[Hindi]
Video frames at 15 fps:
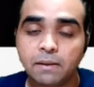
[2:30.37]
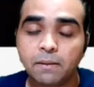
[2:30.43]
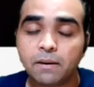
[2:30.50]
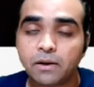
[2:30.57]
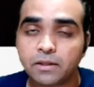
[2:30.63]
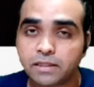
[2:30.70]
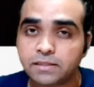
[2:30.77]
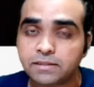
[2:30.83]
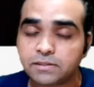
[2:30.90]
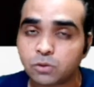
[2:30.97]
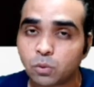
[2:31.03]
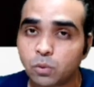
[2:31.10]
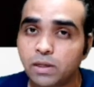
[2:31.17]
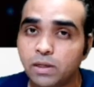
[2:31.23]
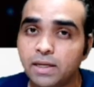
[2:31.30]
दिस
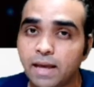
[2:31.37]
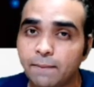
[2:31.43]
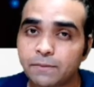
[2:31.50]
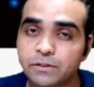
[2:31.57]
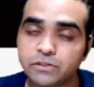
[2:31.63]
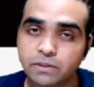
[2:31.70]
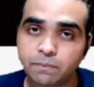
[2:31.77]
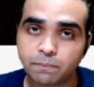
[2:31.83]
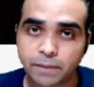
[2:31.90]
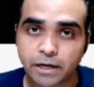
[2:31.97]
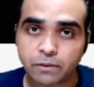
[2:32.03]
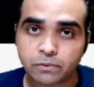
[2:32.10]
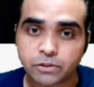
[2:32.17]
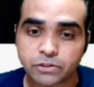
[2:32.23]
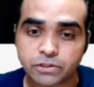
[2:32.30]
ओनली हैपन्स इन पेड
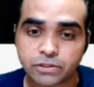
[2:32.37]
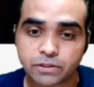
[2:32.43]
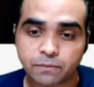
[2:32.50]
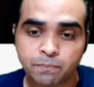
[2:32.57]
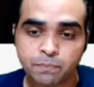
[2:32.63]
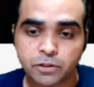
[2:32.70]
वर्जन